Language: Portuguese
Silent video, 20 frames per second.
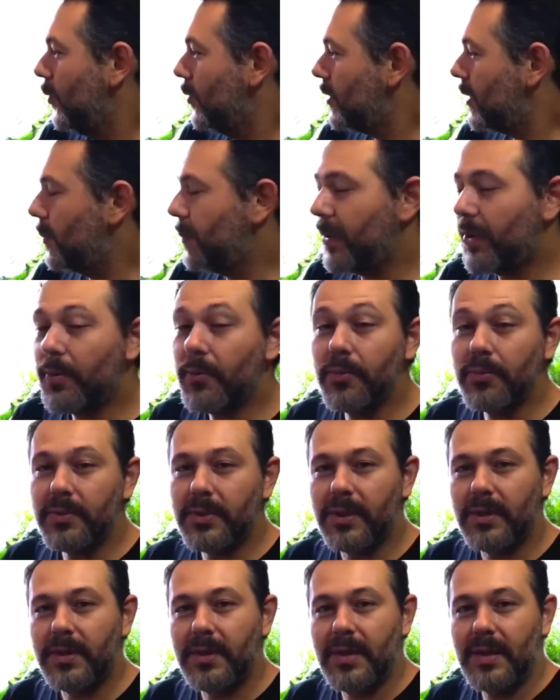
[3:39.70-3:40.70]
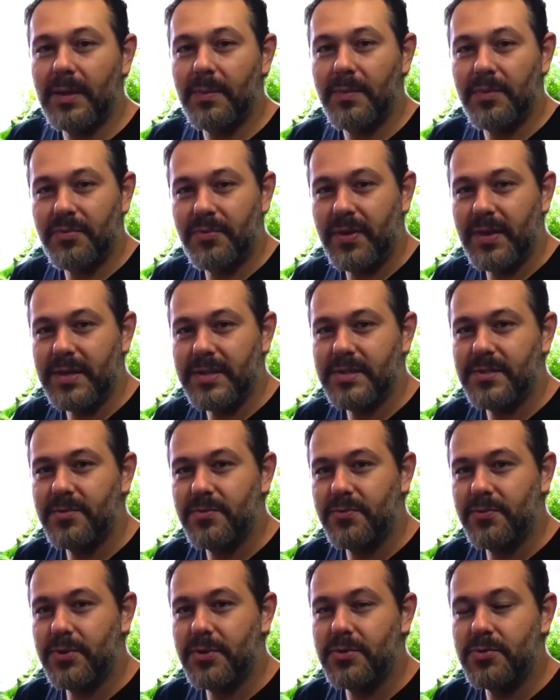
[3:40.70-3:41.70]
Outra pergunta que ele me
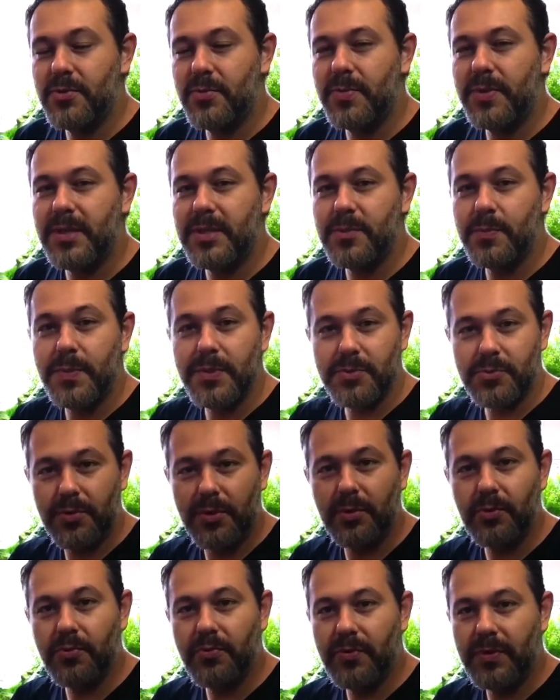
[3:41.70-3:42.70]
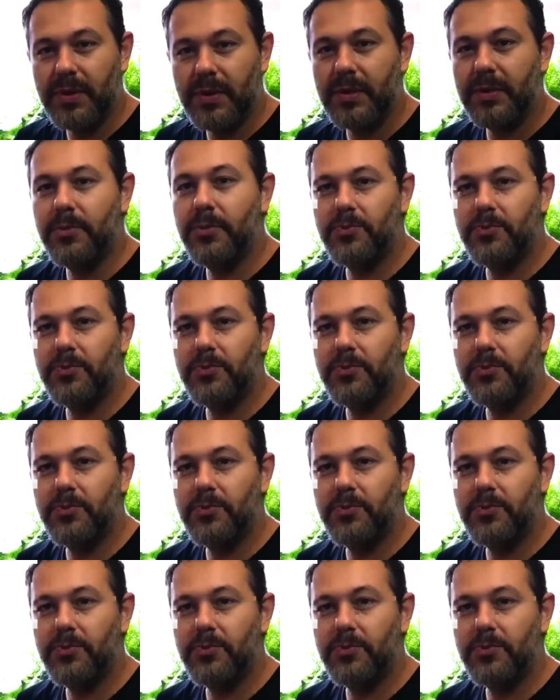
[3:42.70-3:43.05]
fez foi sobre a espessura do vidro,